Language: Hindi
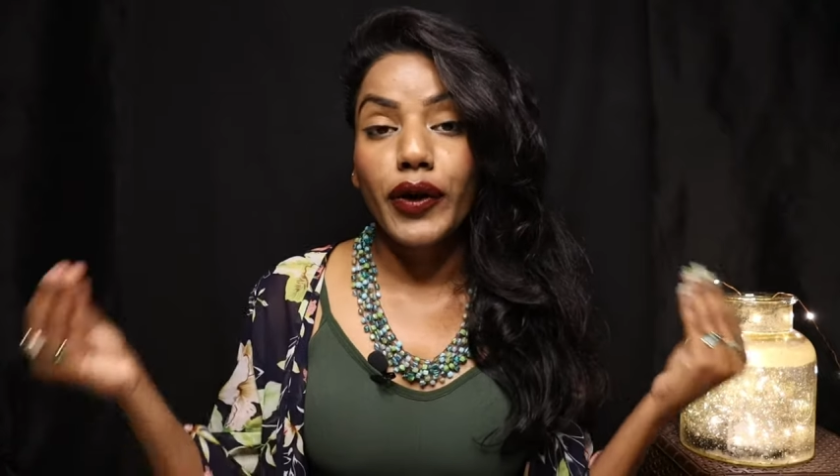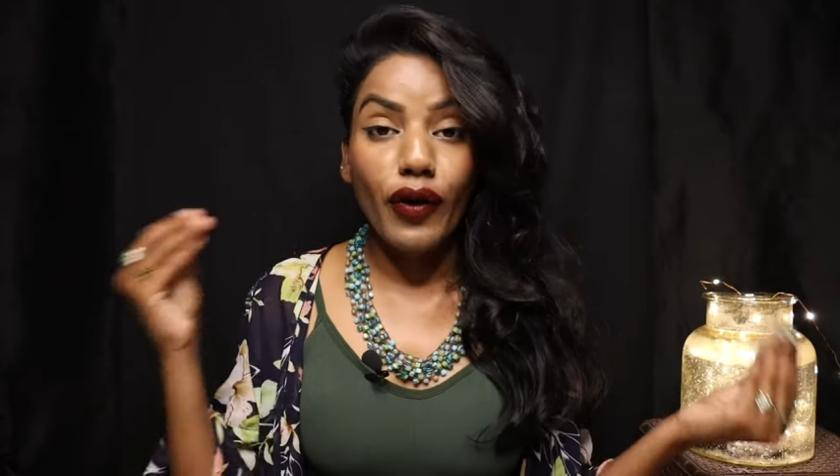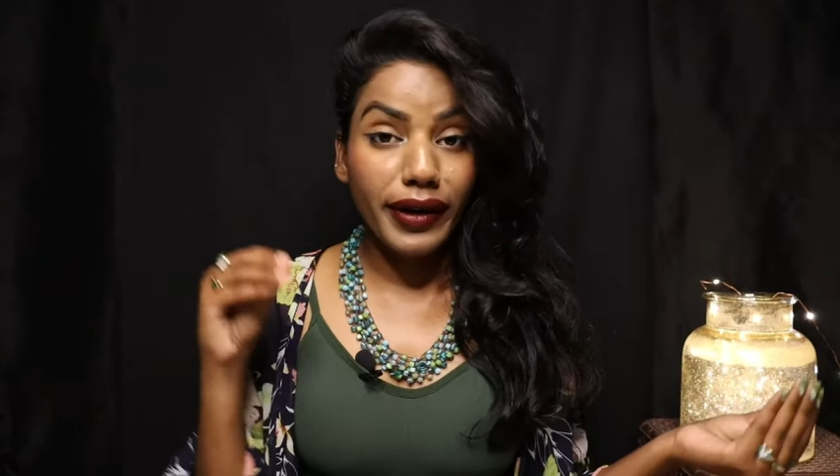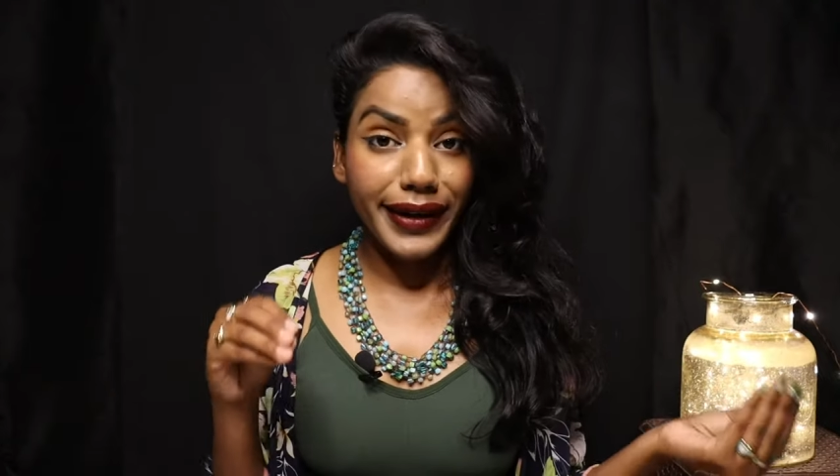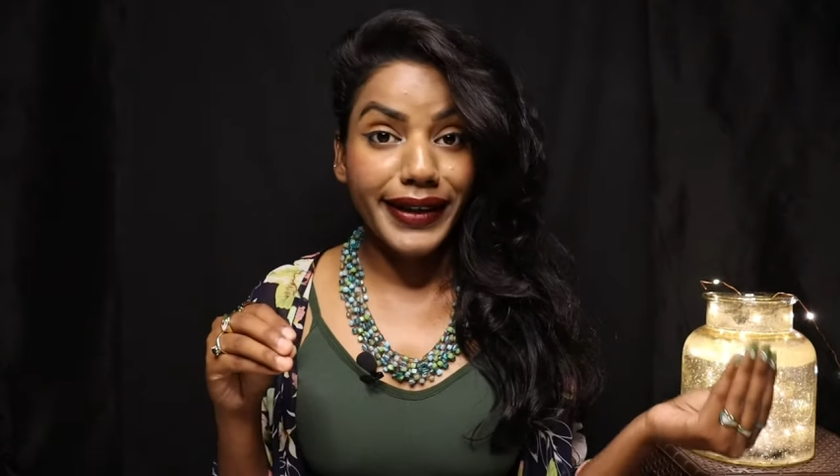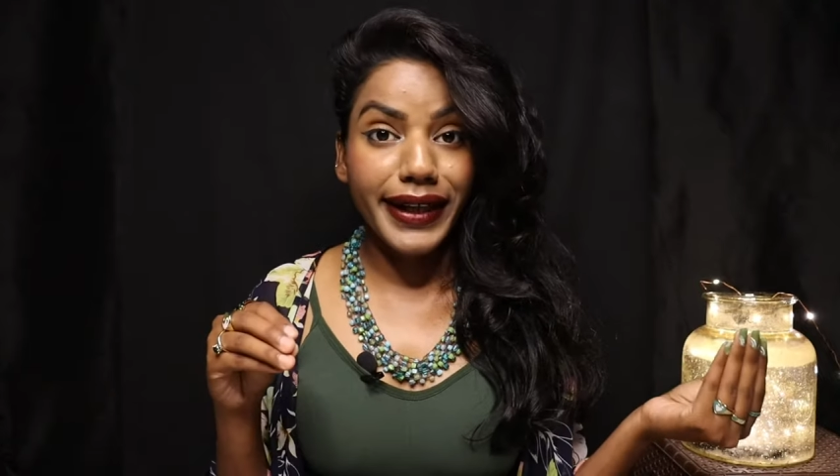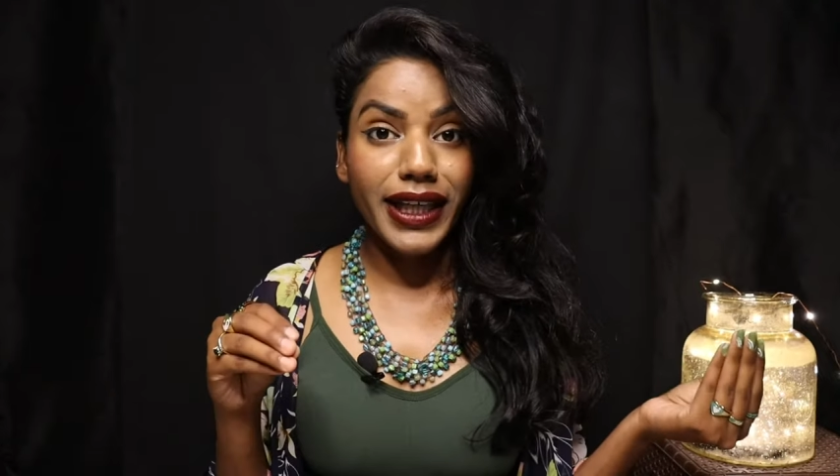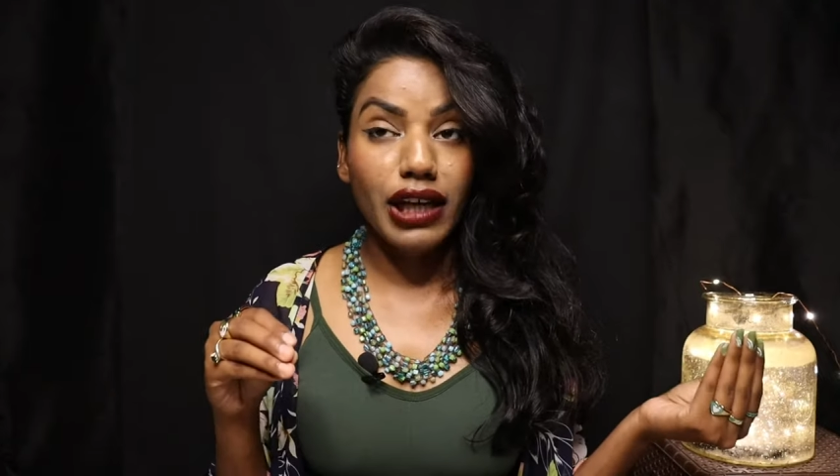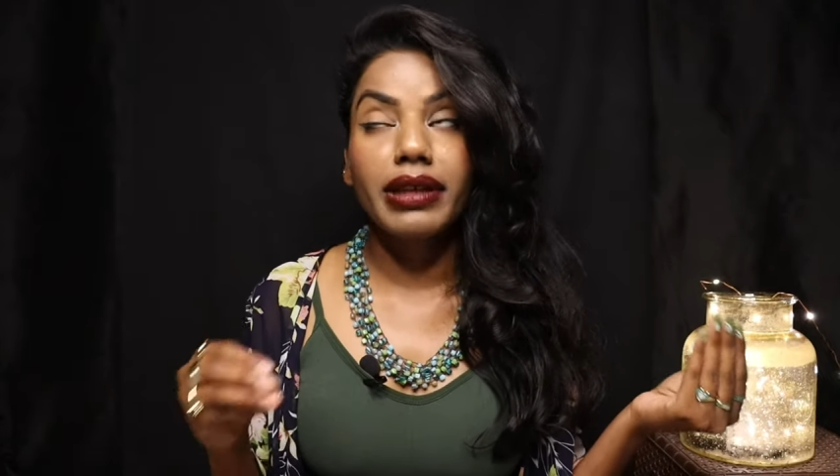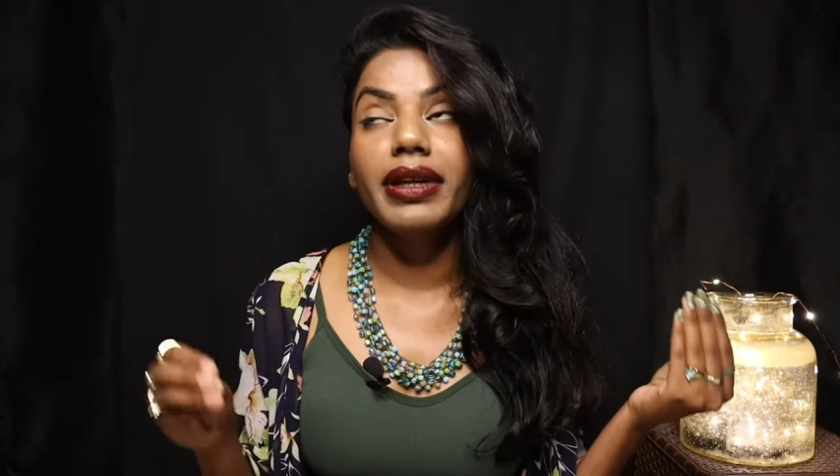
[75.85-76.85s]
टॉलरेट
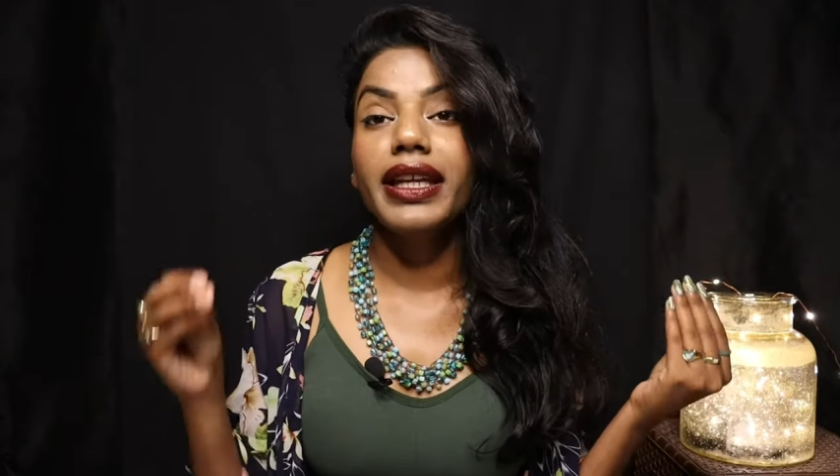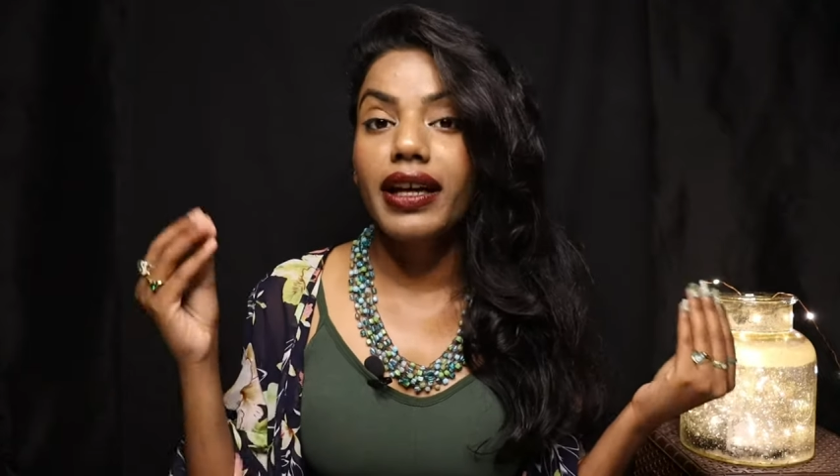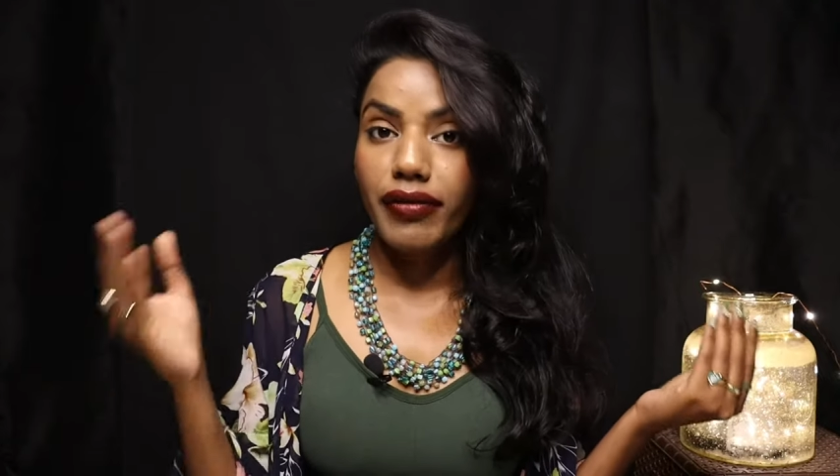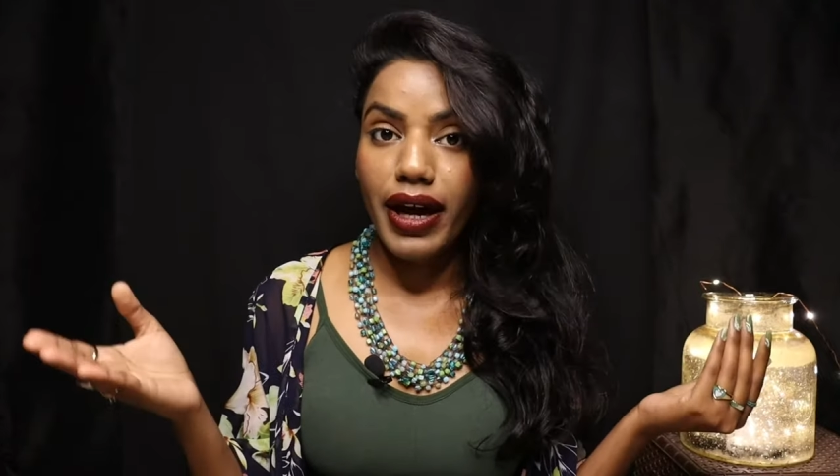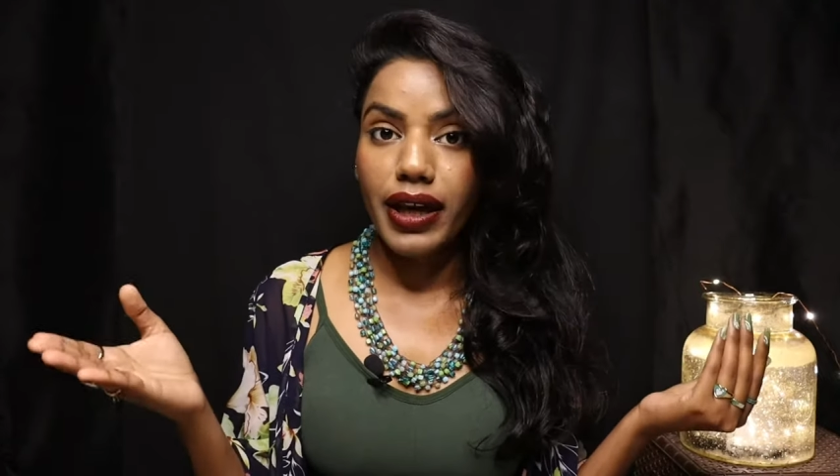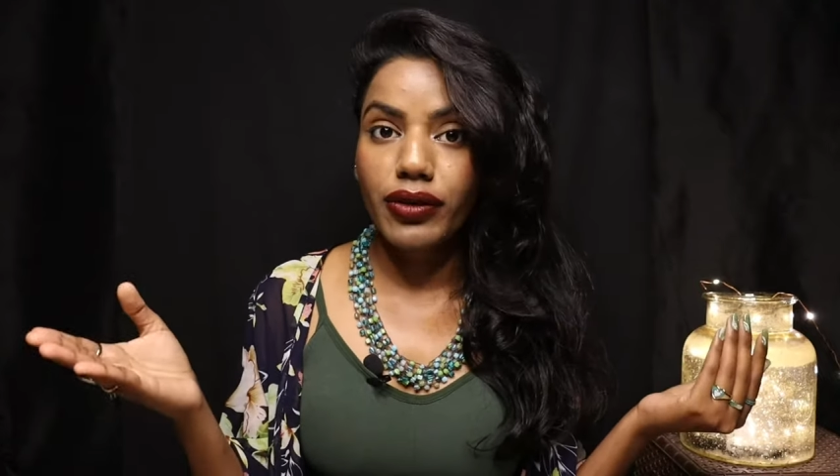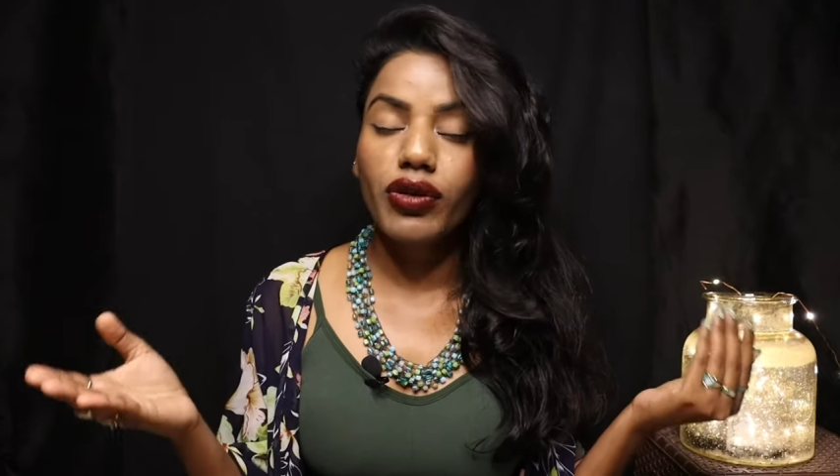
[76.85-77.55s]
करने के बाद मैंने करवाया